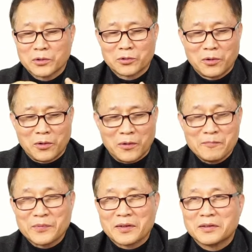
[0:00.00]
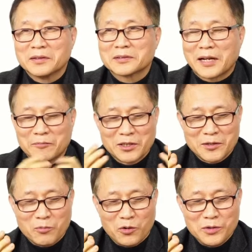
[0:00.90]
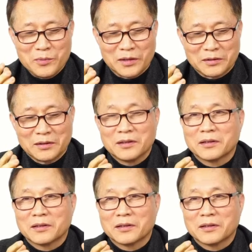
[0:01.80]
또 그 사람들이 모이면